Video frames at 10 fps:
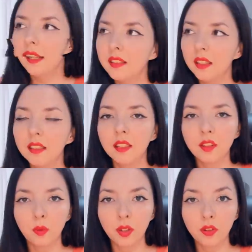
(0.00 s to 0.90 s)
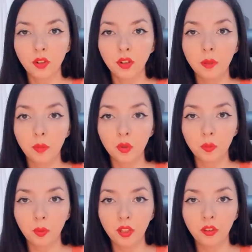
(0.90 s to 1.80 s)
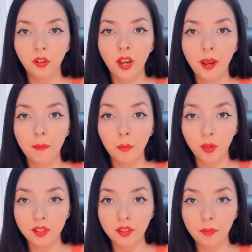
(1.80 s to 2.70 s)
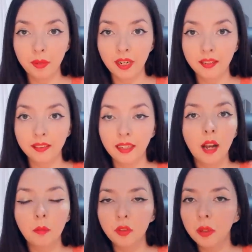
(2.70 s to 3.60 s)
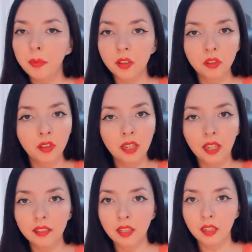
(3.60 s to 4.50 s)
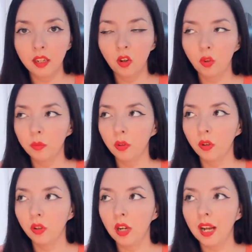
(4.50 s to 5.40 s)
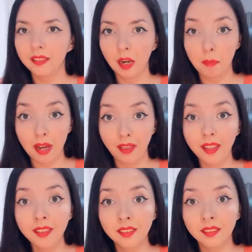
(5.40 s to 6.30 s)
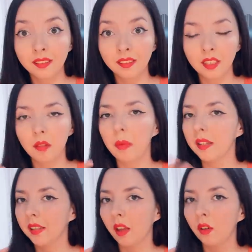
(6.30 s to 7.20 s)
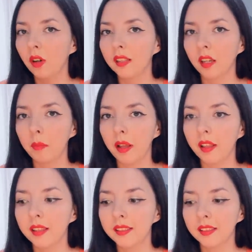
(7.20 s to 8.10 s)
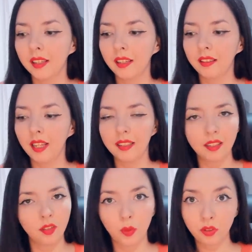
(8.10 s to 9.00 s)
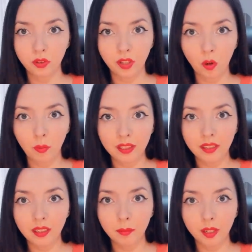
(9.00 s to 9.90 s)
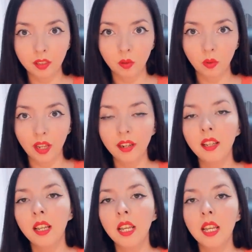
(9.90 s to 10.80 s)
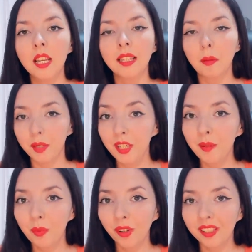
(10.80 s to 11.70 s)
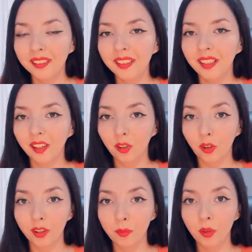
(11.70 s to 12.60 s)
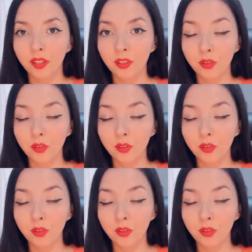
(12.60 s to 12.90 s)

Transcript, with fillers: allá de esta situación que por supuesto es muy desesperante, a muchas personas las tiene como atrapadas en el pasado, atrapadas en esta situación traumática en particular. También es importante que recordemos que